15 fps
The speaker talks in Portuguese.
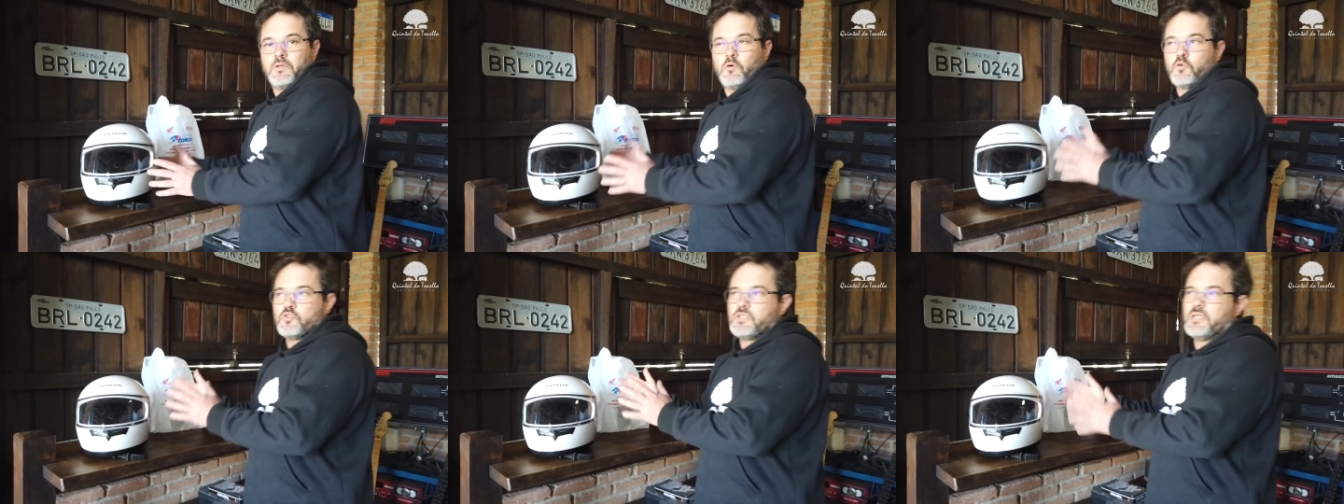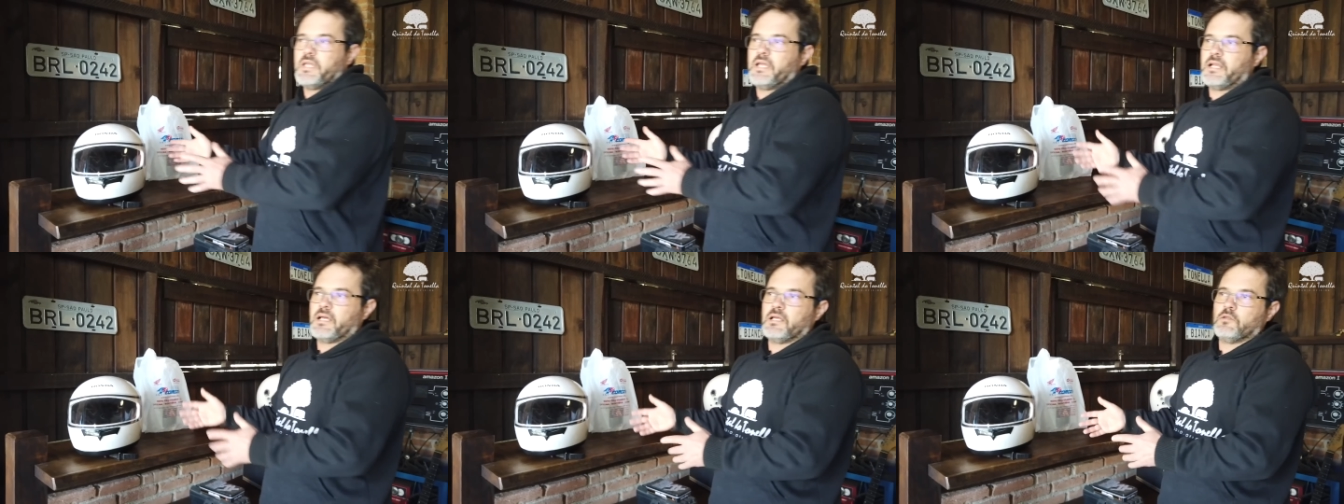
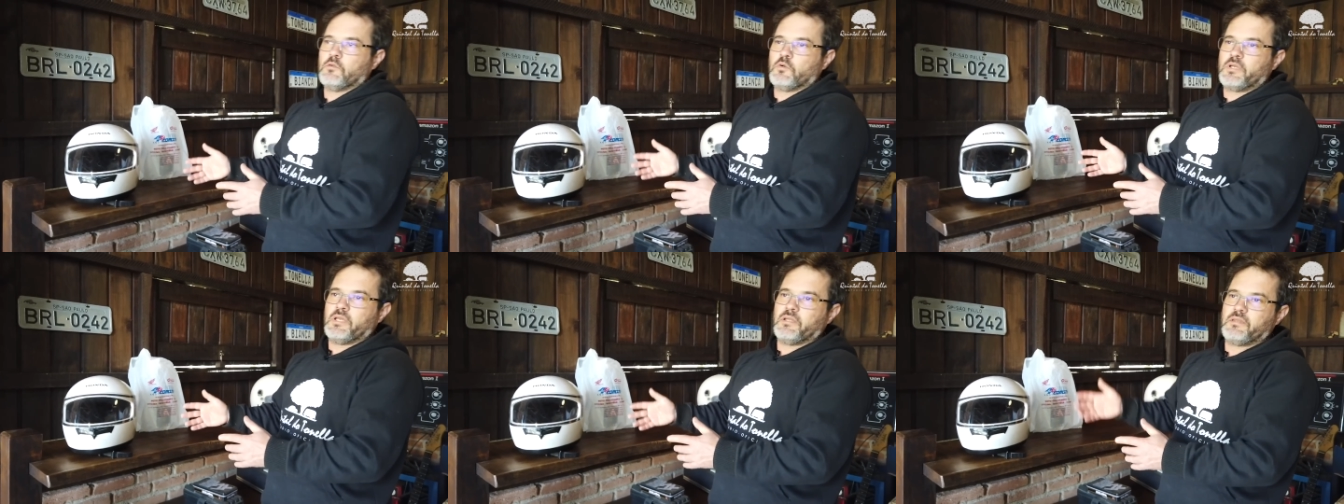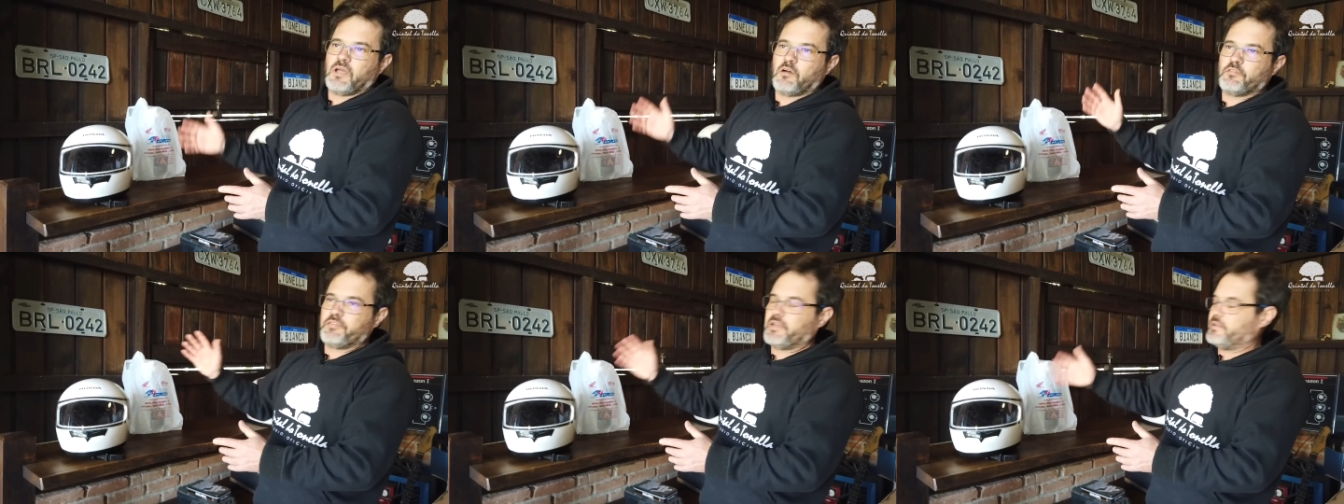Considerando que
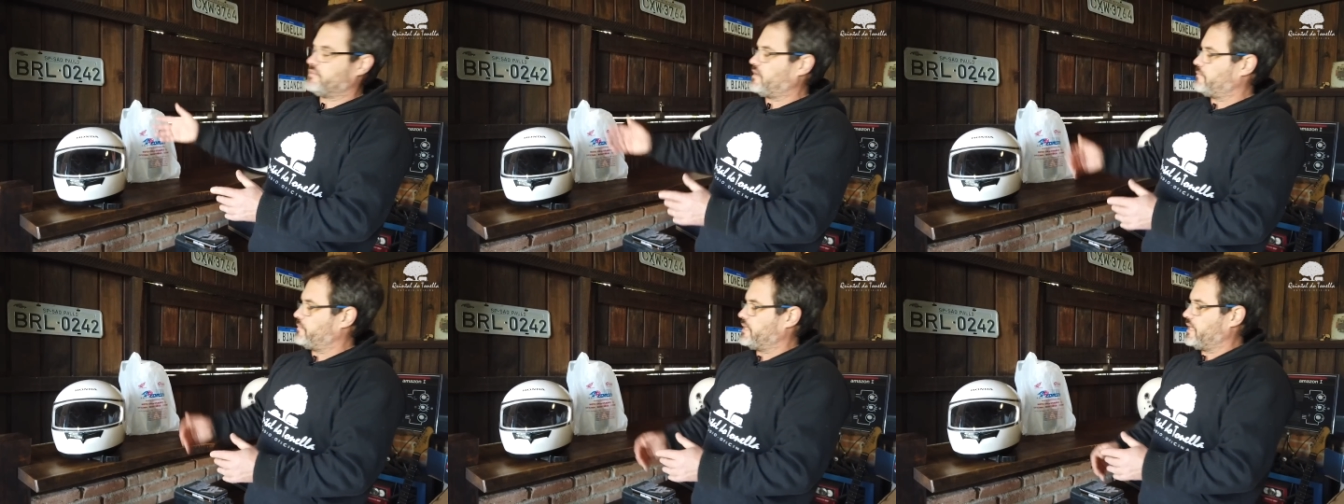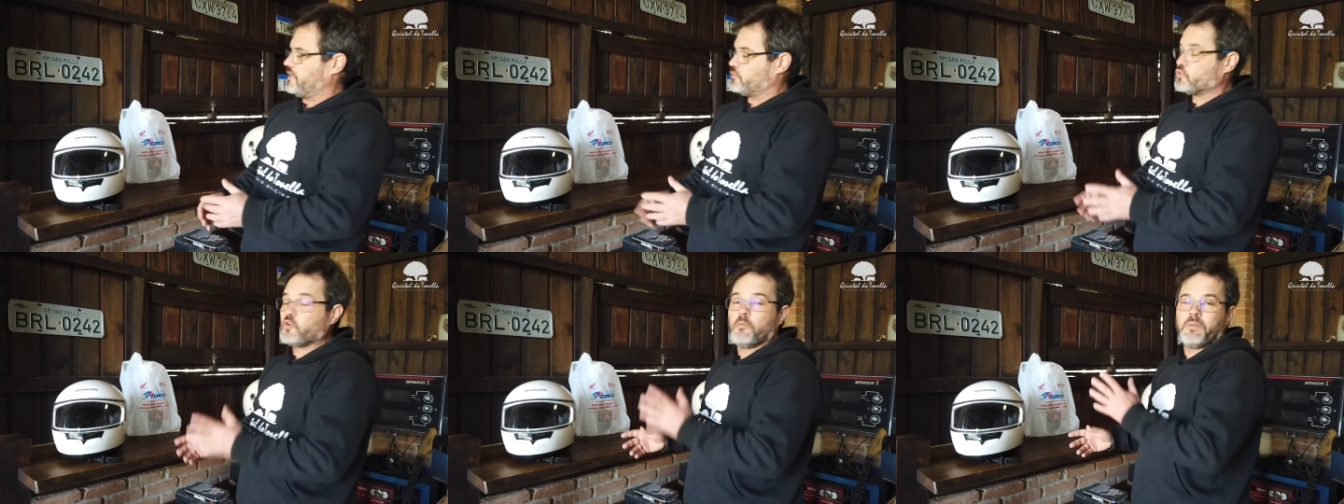talvez a minha
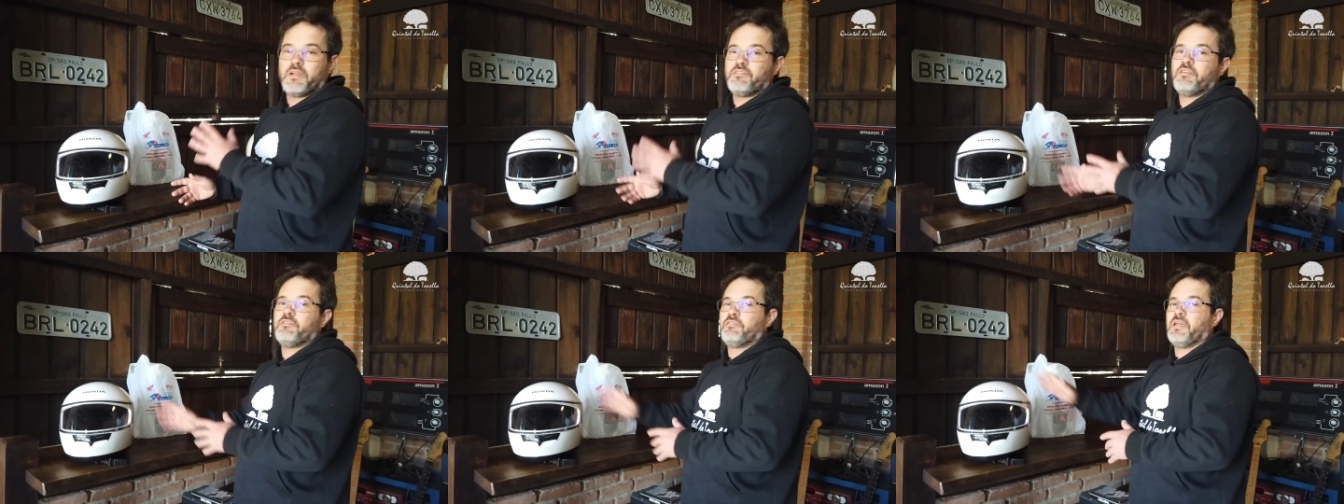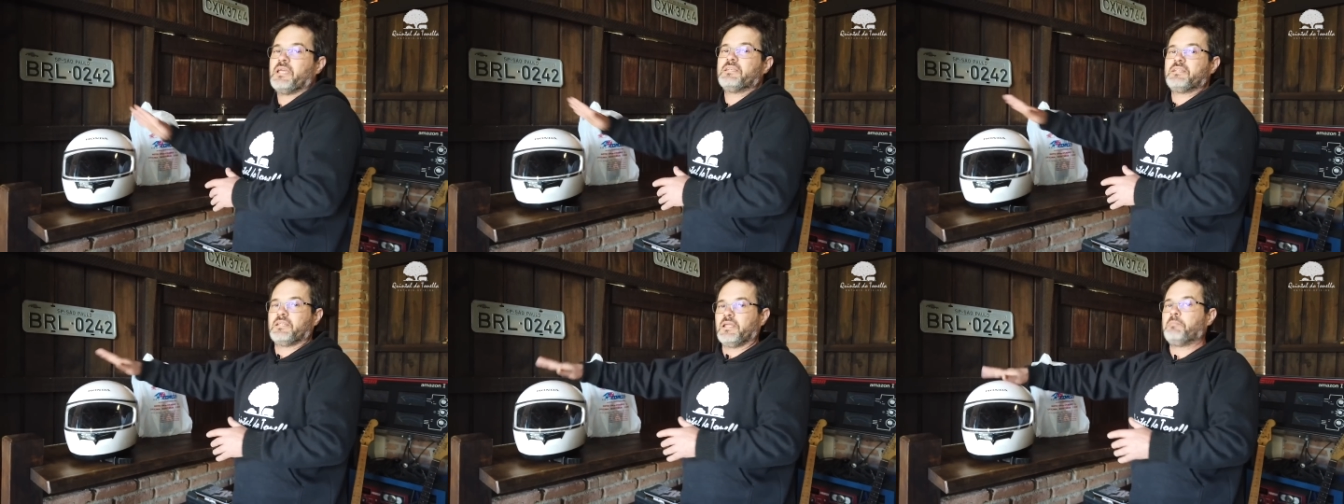
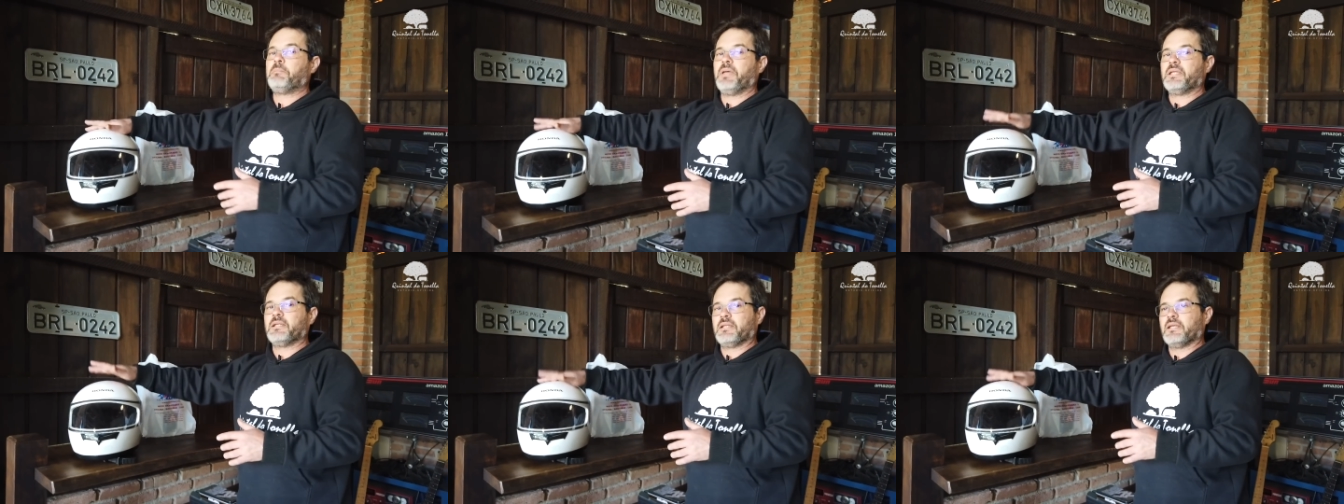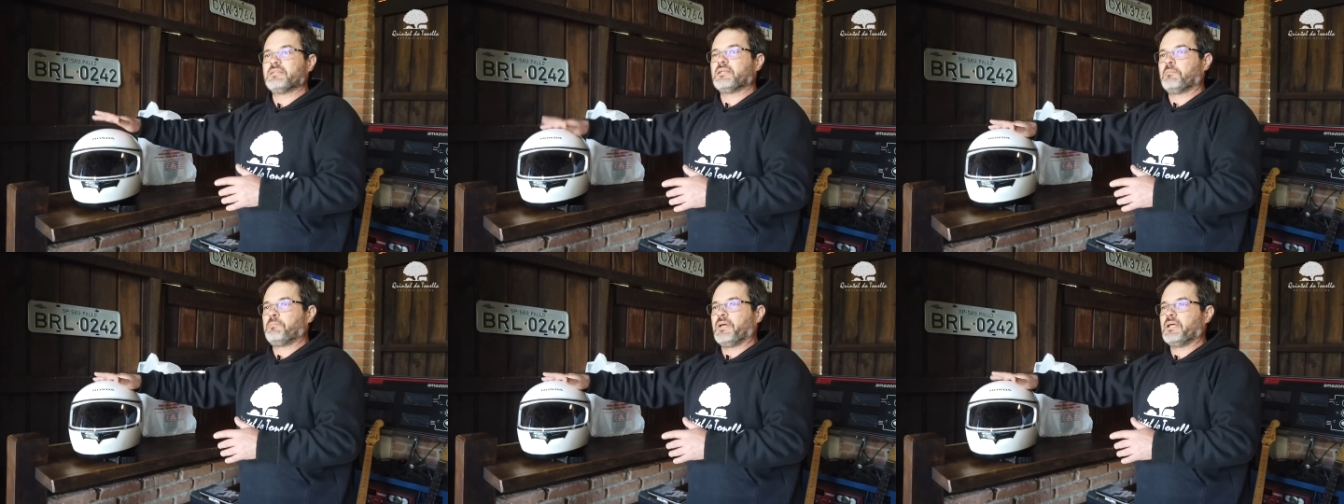sobrevivência dependa
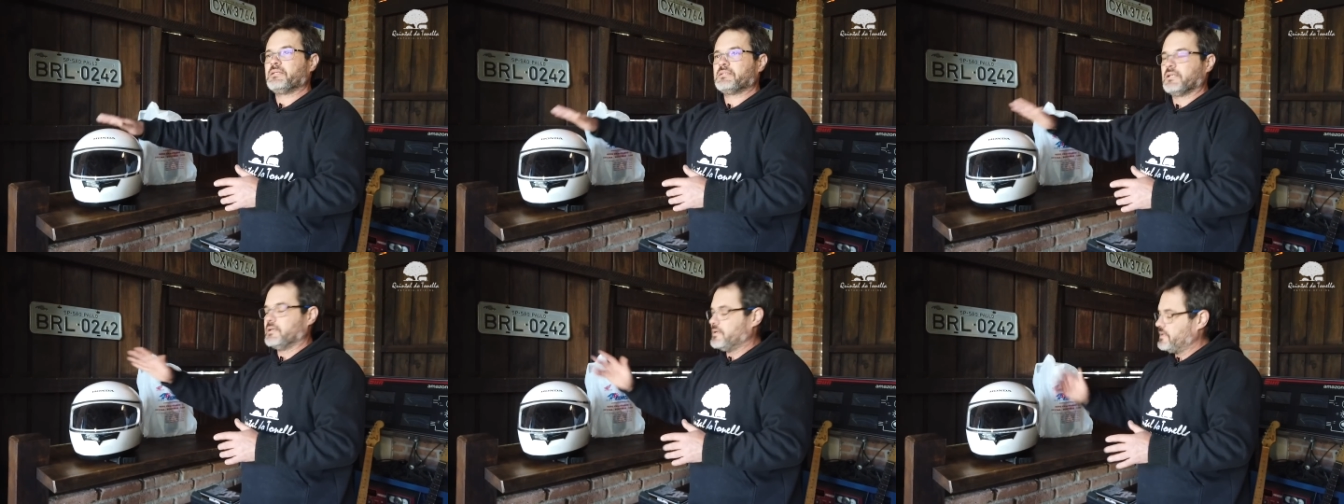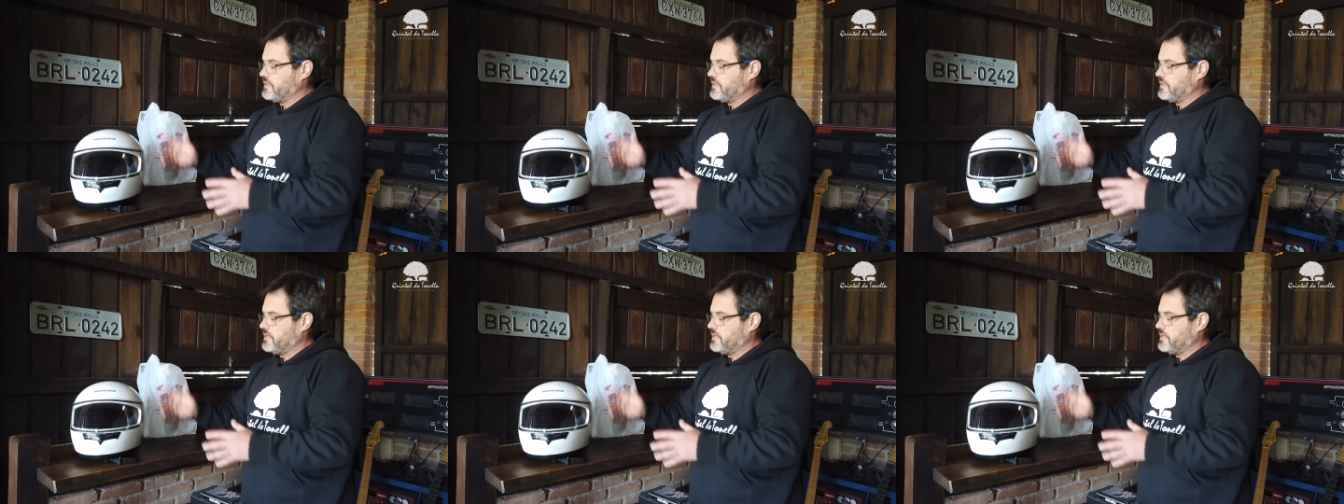dessa peça,